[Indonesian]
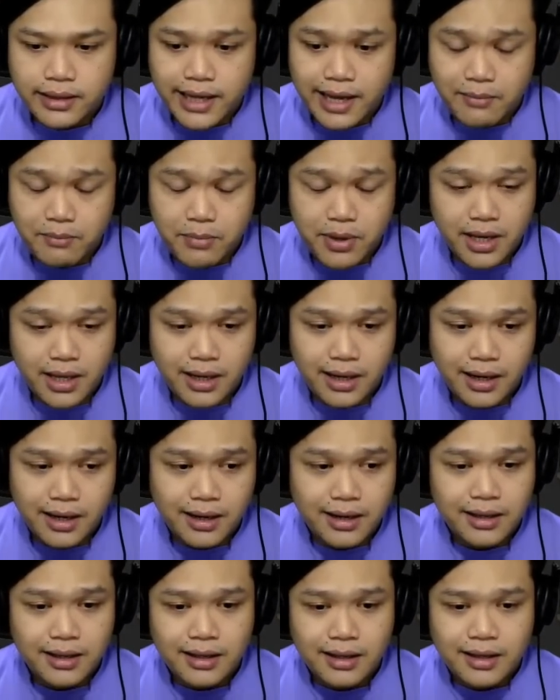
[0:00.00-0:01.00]
Ngambil
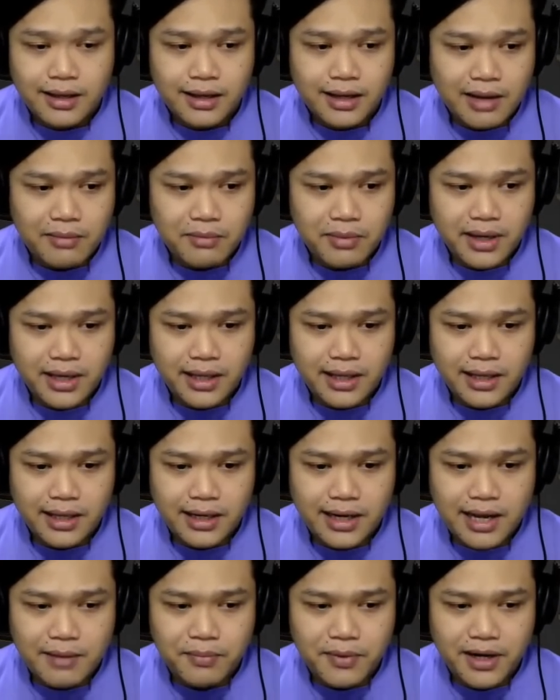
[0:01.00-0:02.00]
ngambil
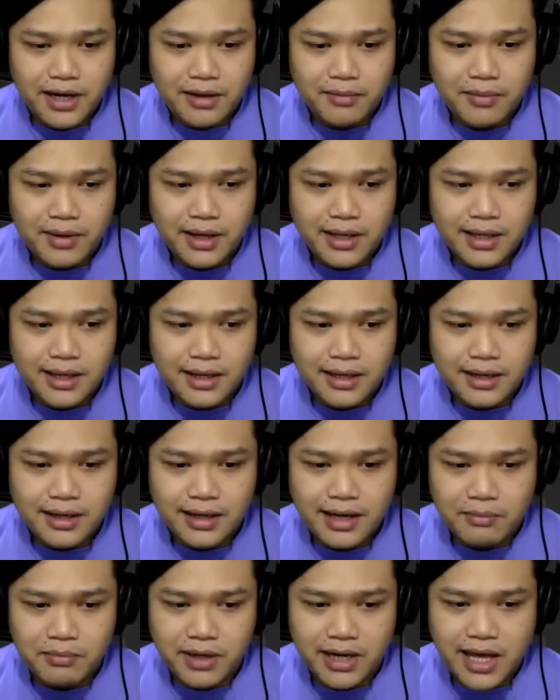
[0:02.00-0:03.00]
apa namanya?
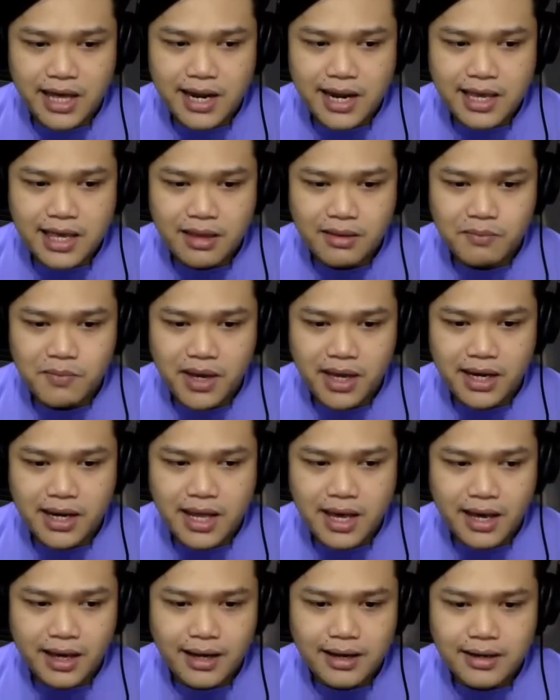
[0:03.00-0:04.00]
Ngambil daerahnya
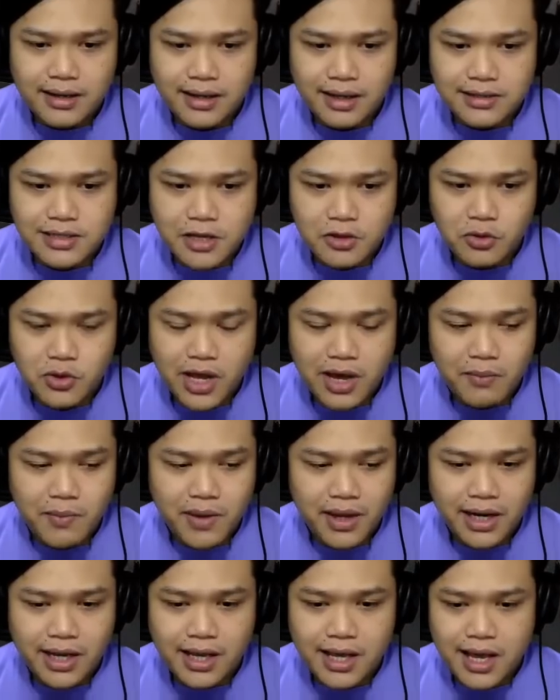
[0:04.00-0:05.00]
beda kan. Yang satu di
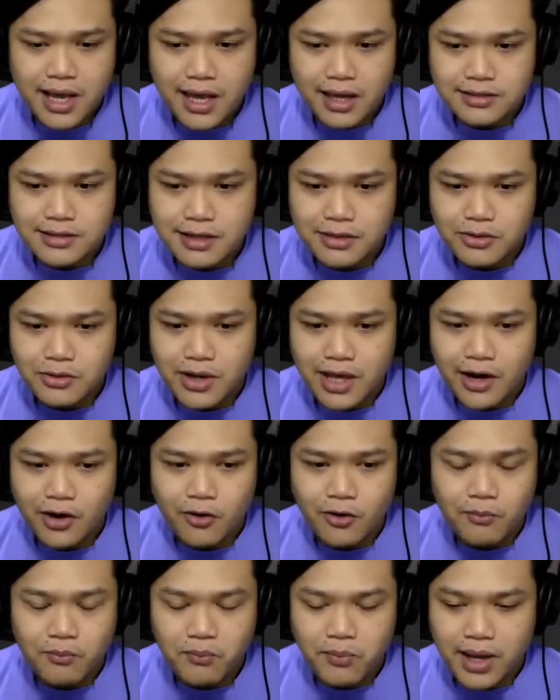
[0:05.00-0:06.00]
Amerika, yang satu di
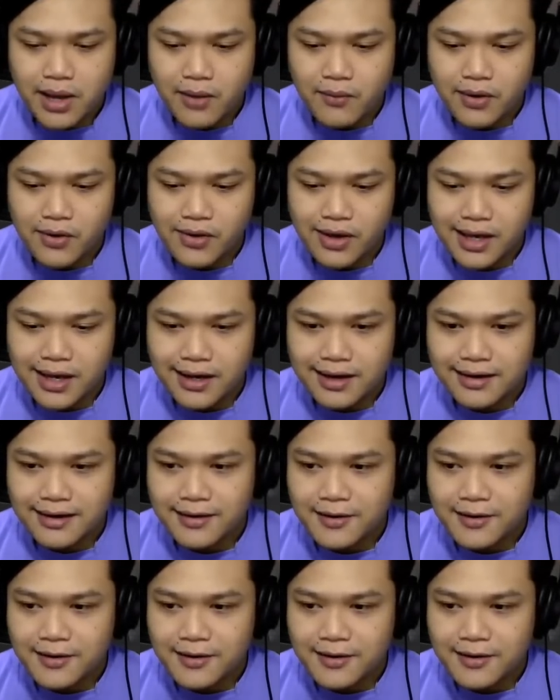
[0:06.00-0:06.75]
Eropa. Waduh heck.